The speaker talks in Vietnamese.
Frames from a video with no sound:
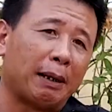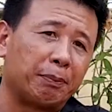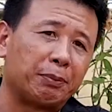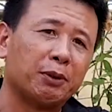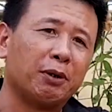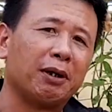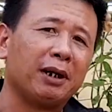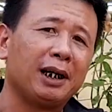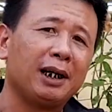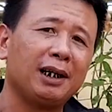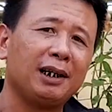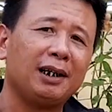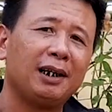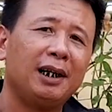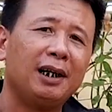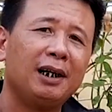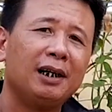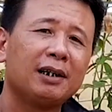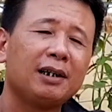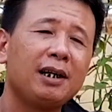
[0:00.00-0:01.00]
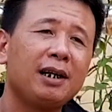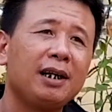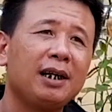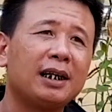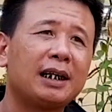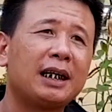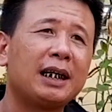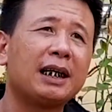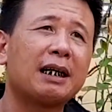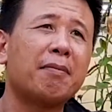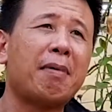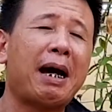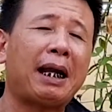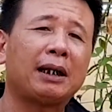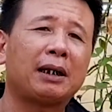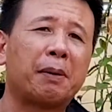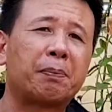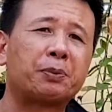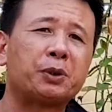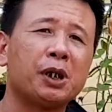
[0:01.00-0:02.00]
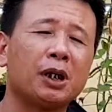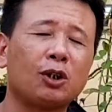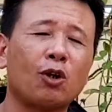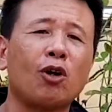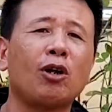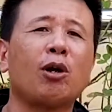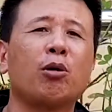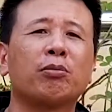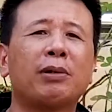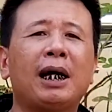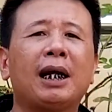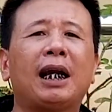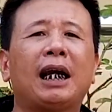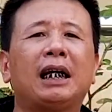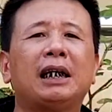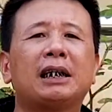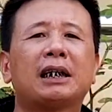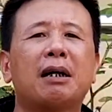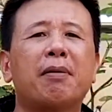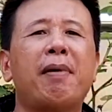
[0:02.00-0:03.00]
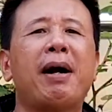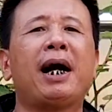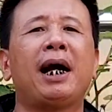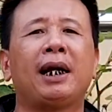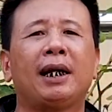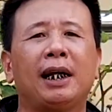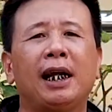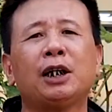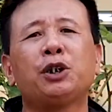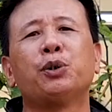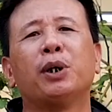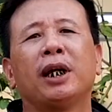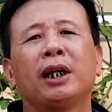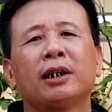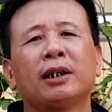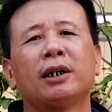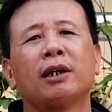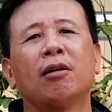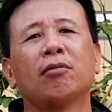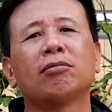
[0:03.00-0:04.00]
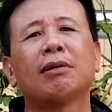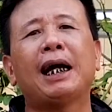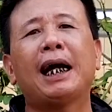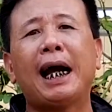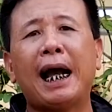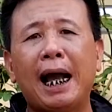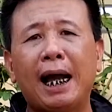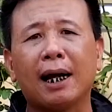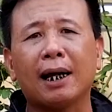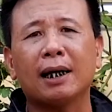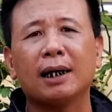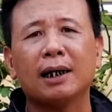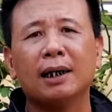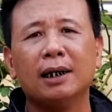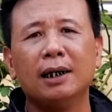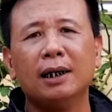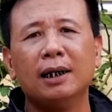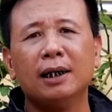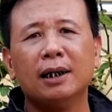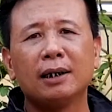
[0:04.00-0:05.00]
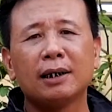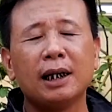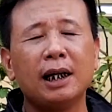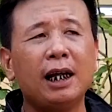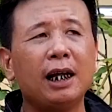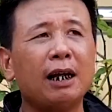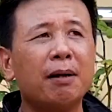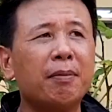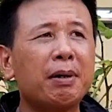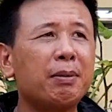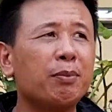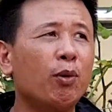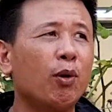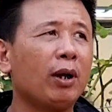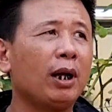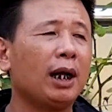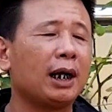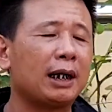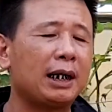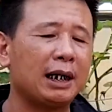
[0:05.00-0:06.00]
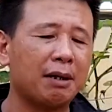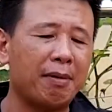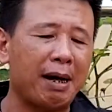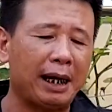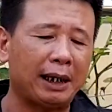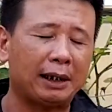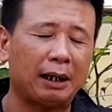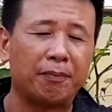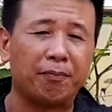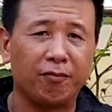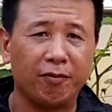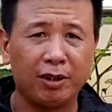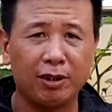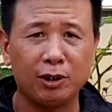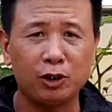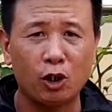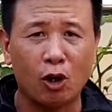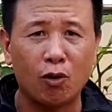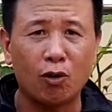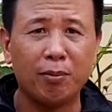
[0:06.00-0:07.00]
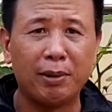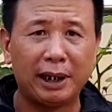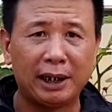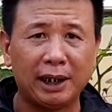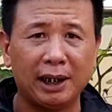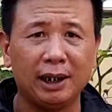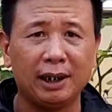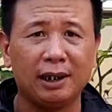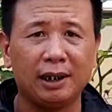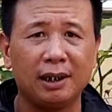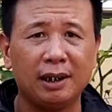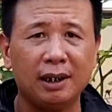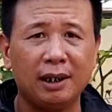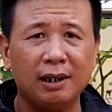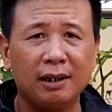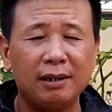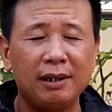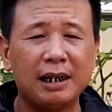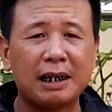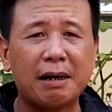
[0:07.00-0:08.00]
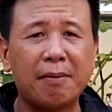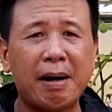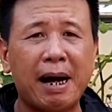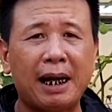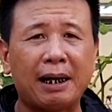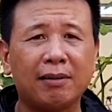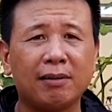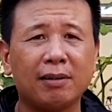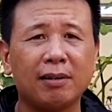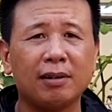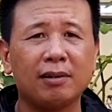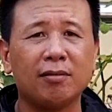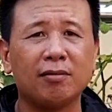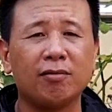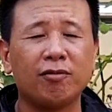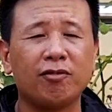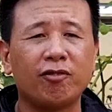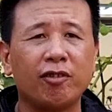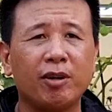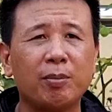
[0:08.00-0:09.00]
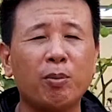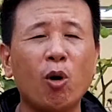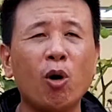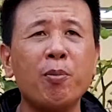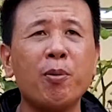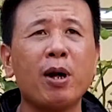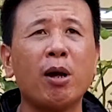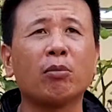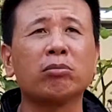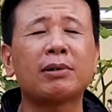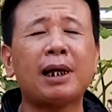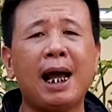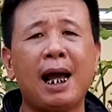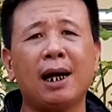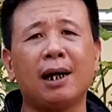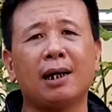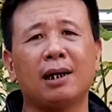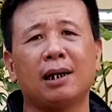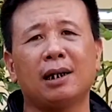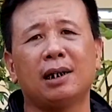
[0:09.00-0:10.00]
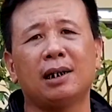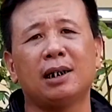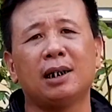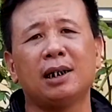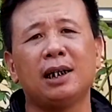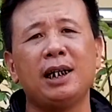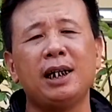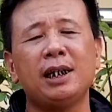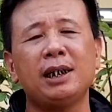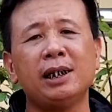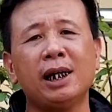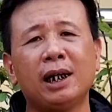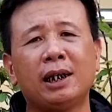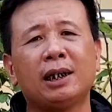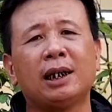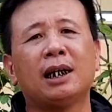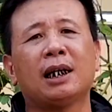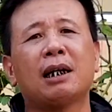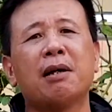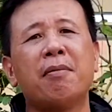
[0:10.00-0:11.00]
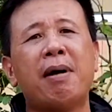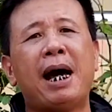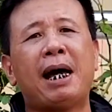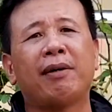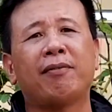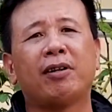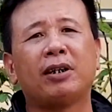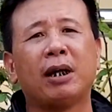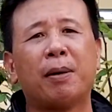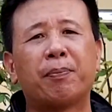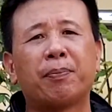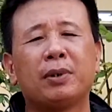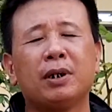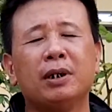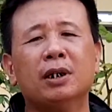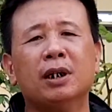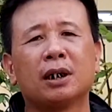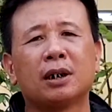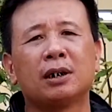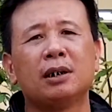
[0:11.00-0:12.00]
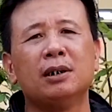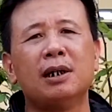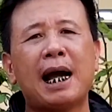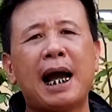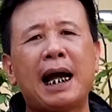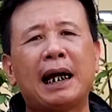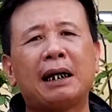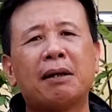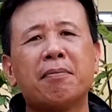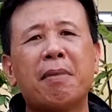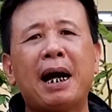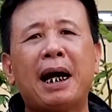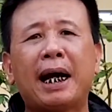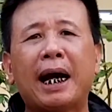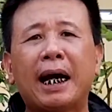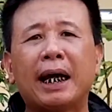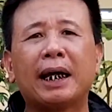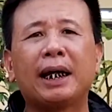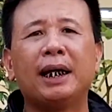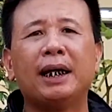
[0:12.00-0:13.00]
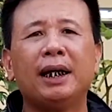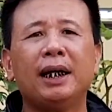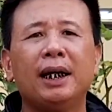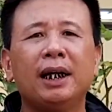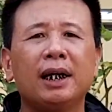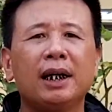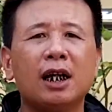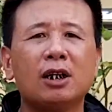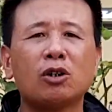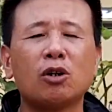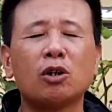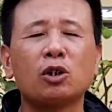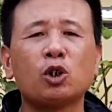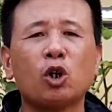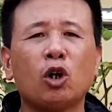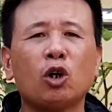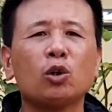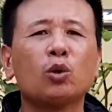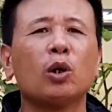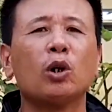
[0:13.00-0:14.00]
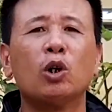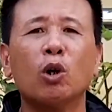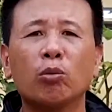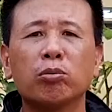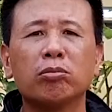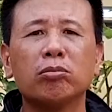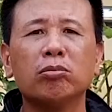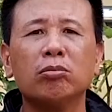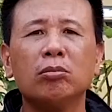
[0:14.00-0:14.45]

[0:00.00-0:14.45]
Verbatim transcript: tập rồi ấy, thì khi các bạn tập chưa tốt động tác này thì các bạn đã chuyển động tác khác thế nên là mình muốn là khi các bạn tập với con chó của mình ấy, thì các bạn phải mỗi một động tác ít nhất là các bạn phải tập được từ 2 đến 3 ngày để cho con chó nó thuần thục